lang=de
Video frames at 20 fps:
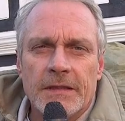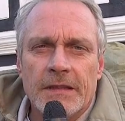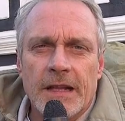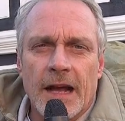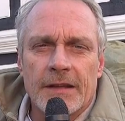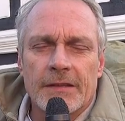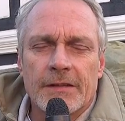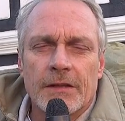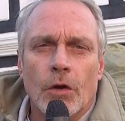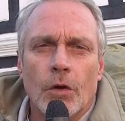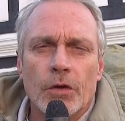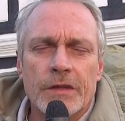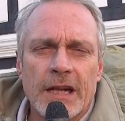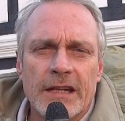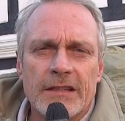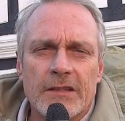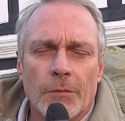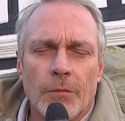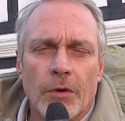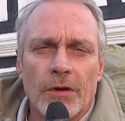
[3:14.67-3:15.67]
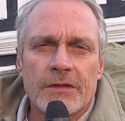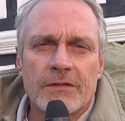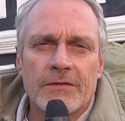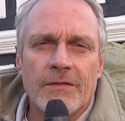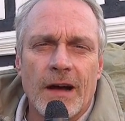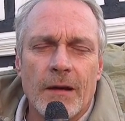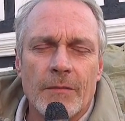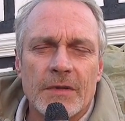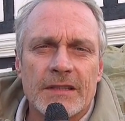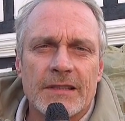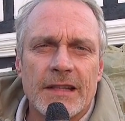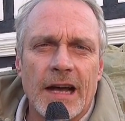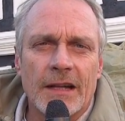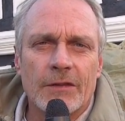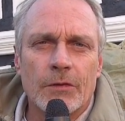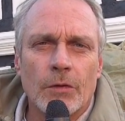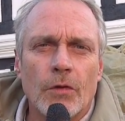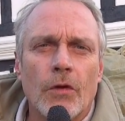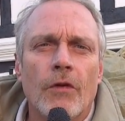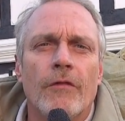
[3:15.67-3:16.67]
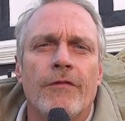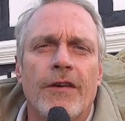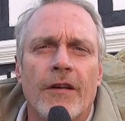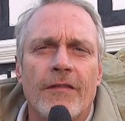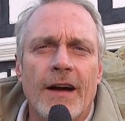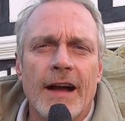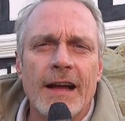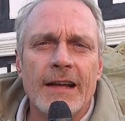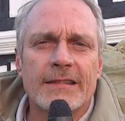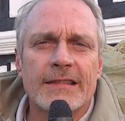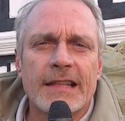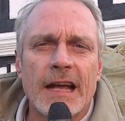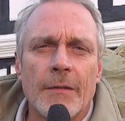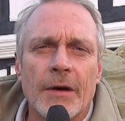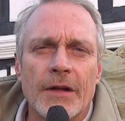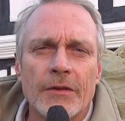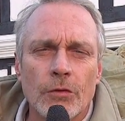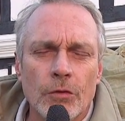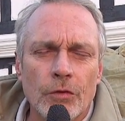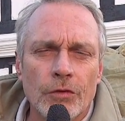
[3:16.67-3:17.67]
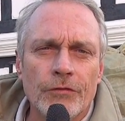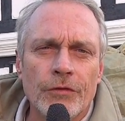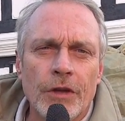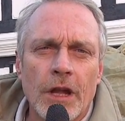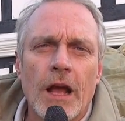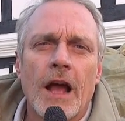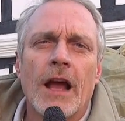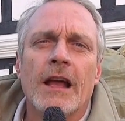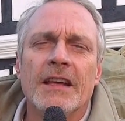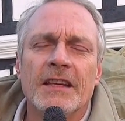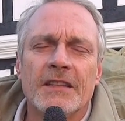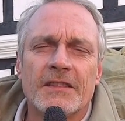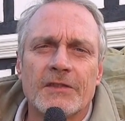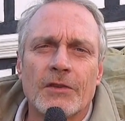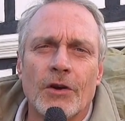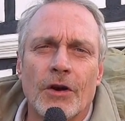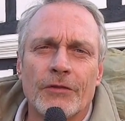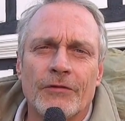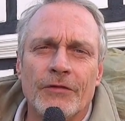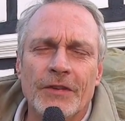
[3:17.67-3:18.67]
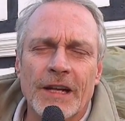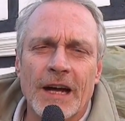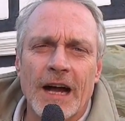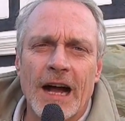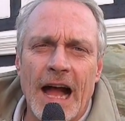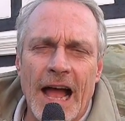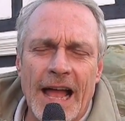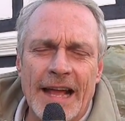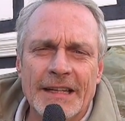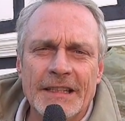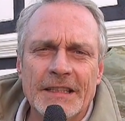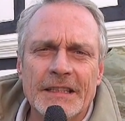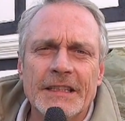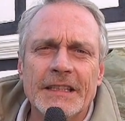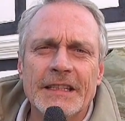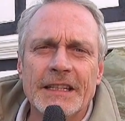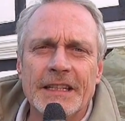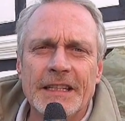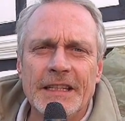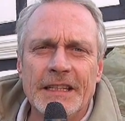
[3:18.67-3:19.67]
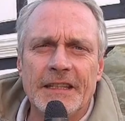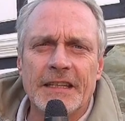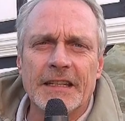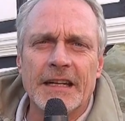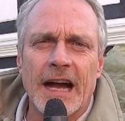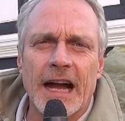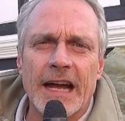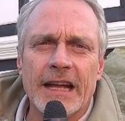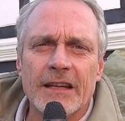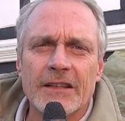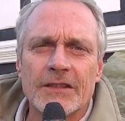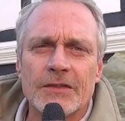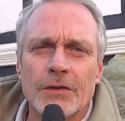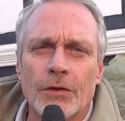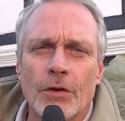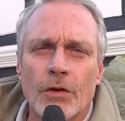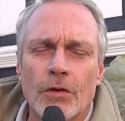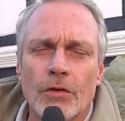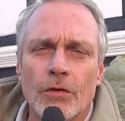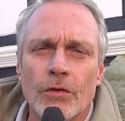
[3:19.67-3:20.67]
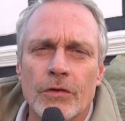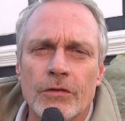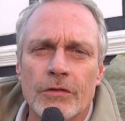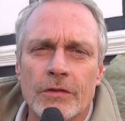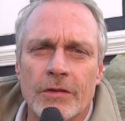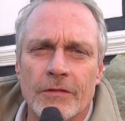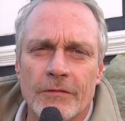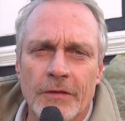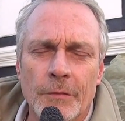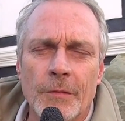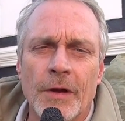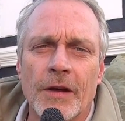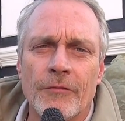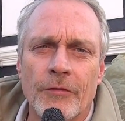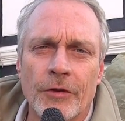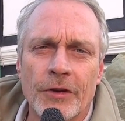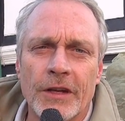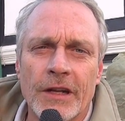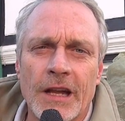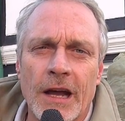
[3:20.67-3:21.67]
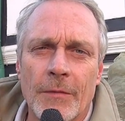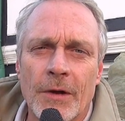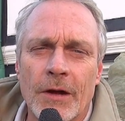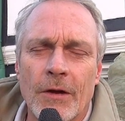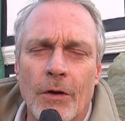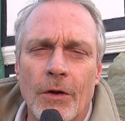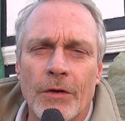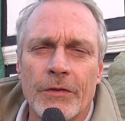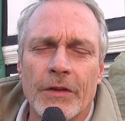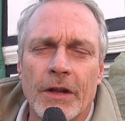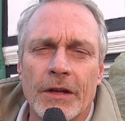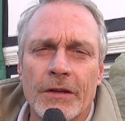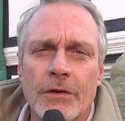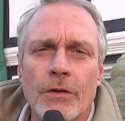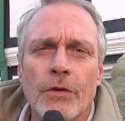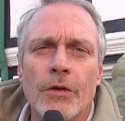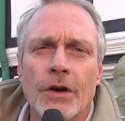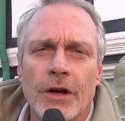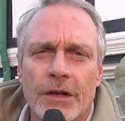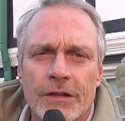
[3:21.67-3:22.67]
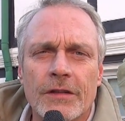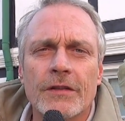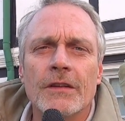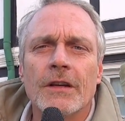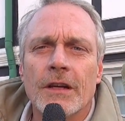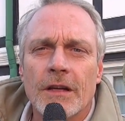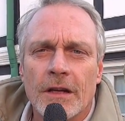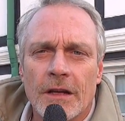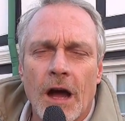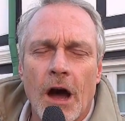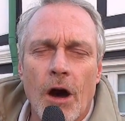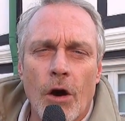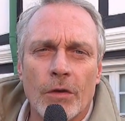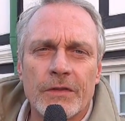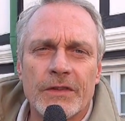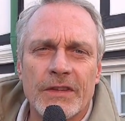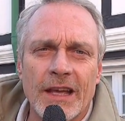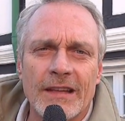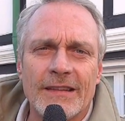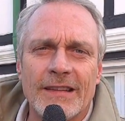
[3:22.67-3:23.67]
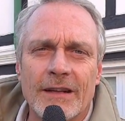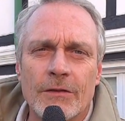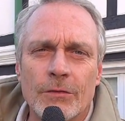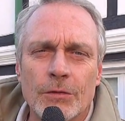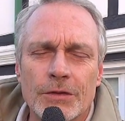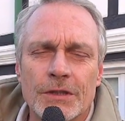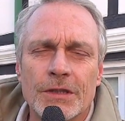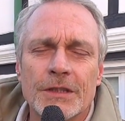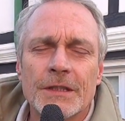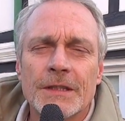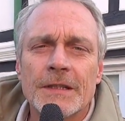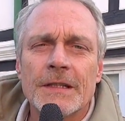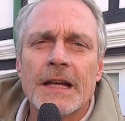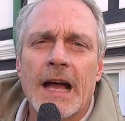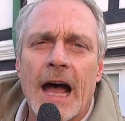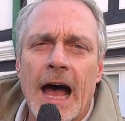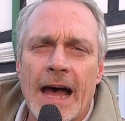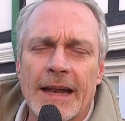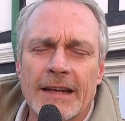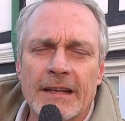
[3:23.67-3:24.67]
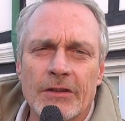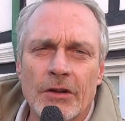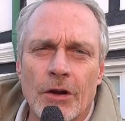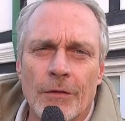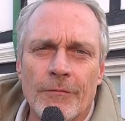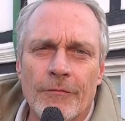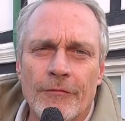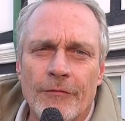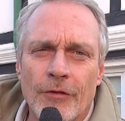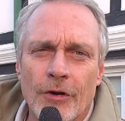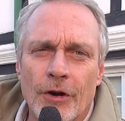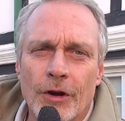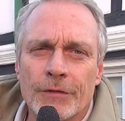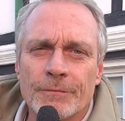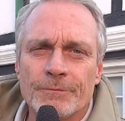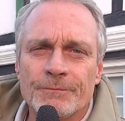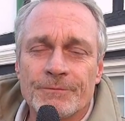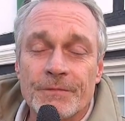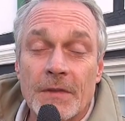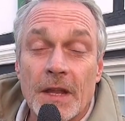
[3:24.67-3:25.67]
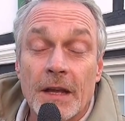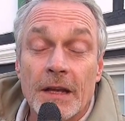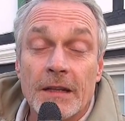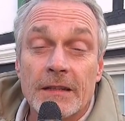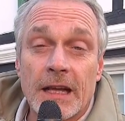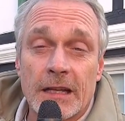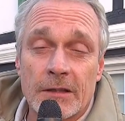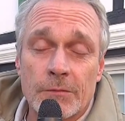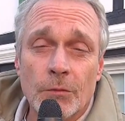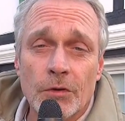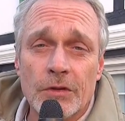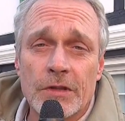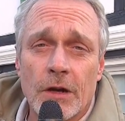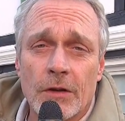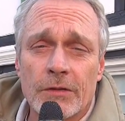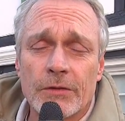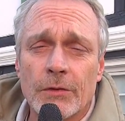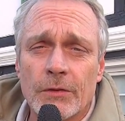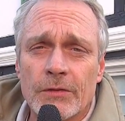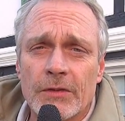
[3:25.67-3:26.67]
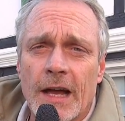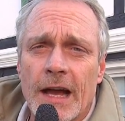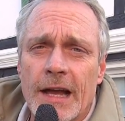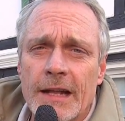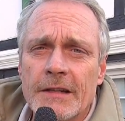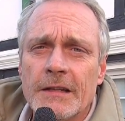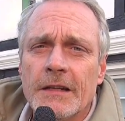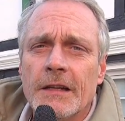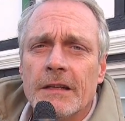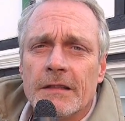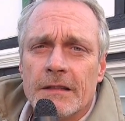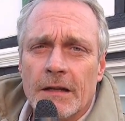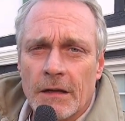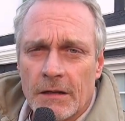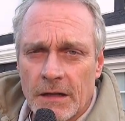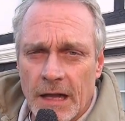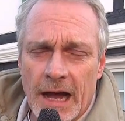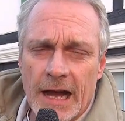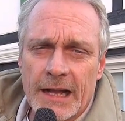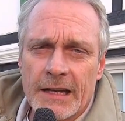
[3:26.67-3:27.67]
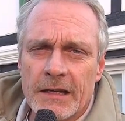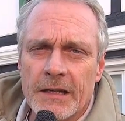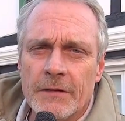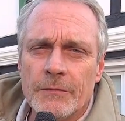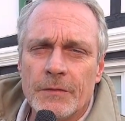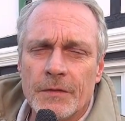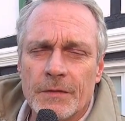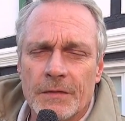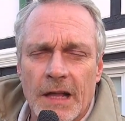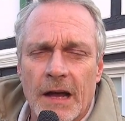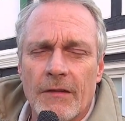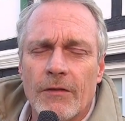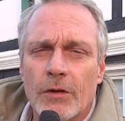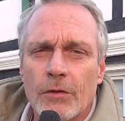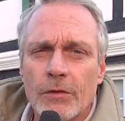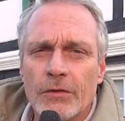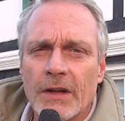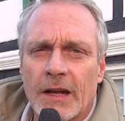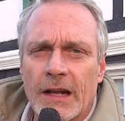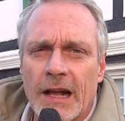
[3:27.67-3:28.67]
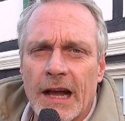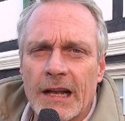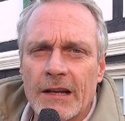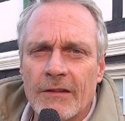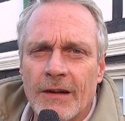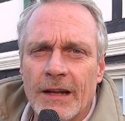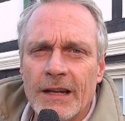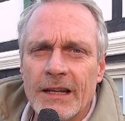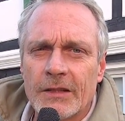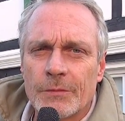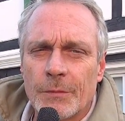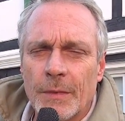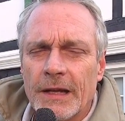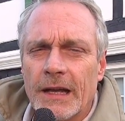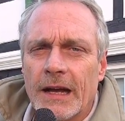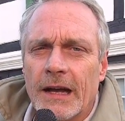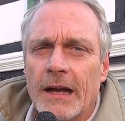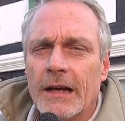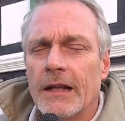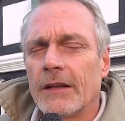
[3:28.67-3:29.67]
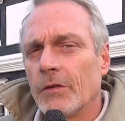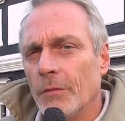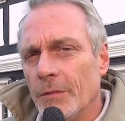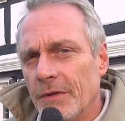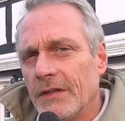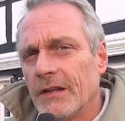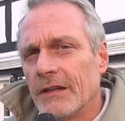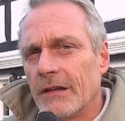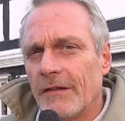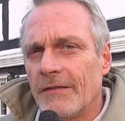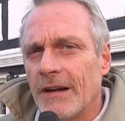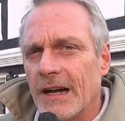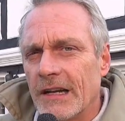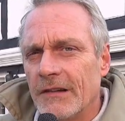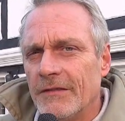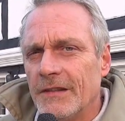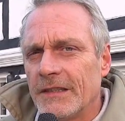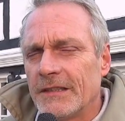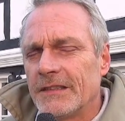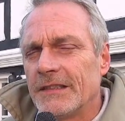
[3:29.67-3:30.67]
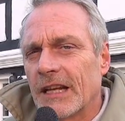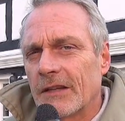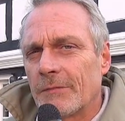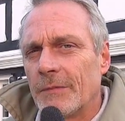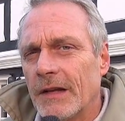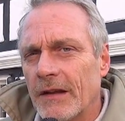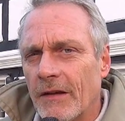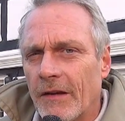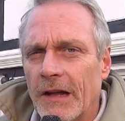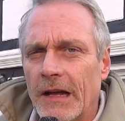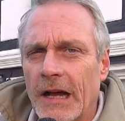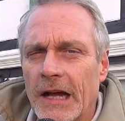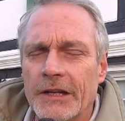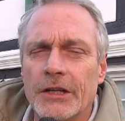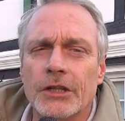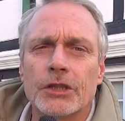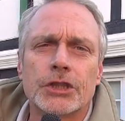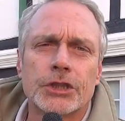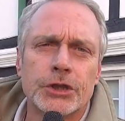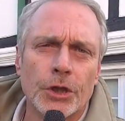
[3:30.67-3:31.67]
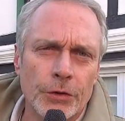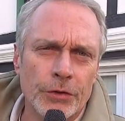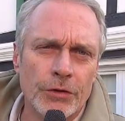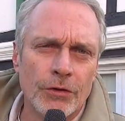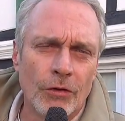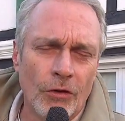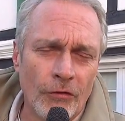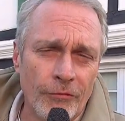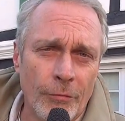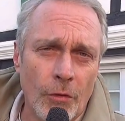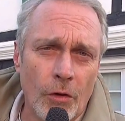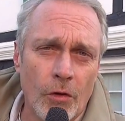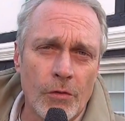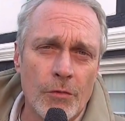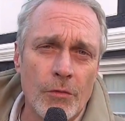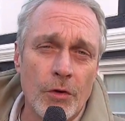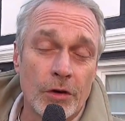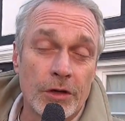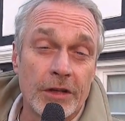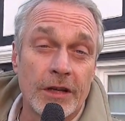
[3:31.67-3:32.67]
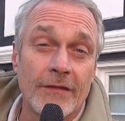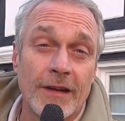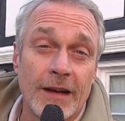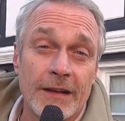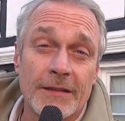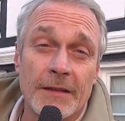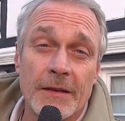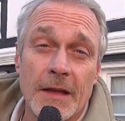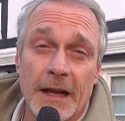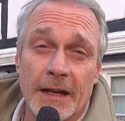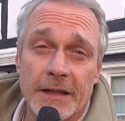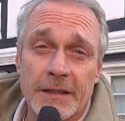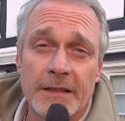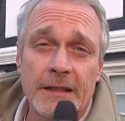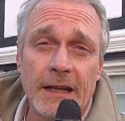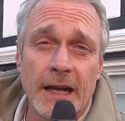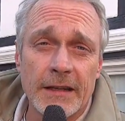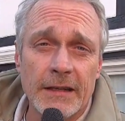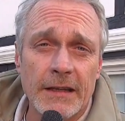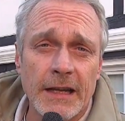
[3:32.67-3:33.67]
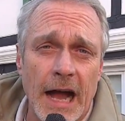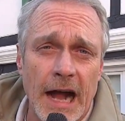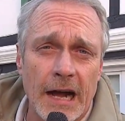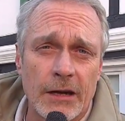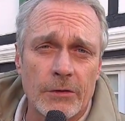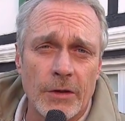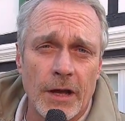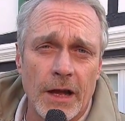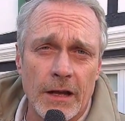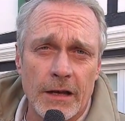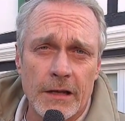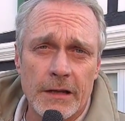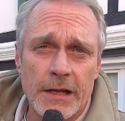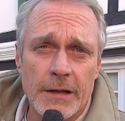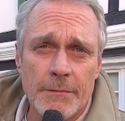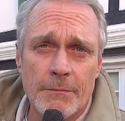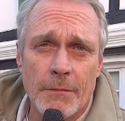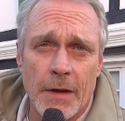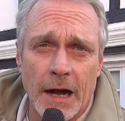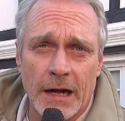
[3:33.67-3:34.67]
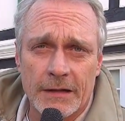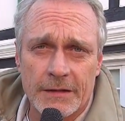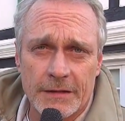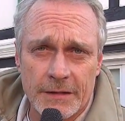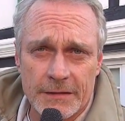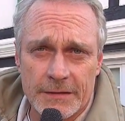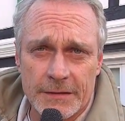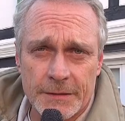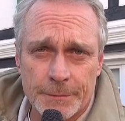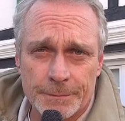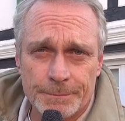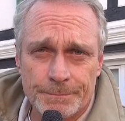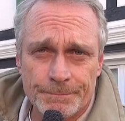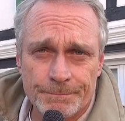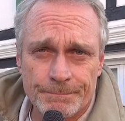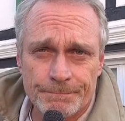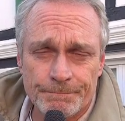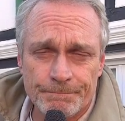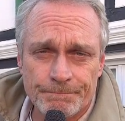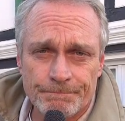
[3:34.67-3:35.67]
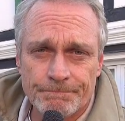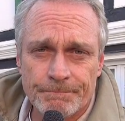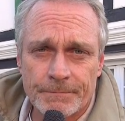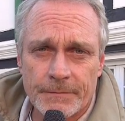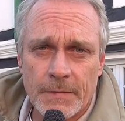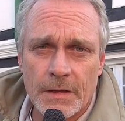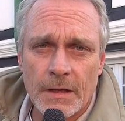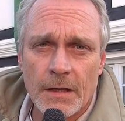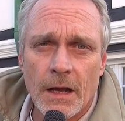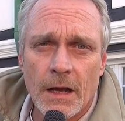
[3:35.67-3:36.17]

Das Hotel zur Post war bis dato verwaist, aber nun ist dort wieder ein Grieche eingezogen und wie man von den Dabringhausern hört, auch sehr, sehr gut angenommen worden. Das muss auch so sein, Gerade in Davakusa Karneval ist man ja so ein bisschen darauf angewiesen, dass man da eine schöne Hofburg möglicherweise errichten kann, die aktuell im Markt ist. Okay.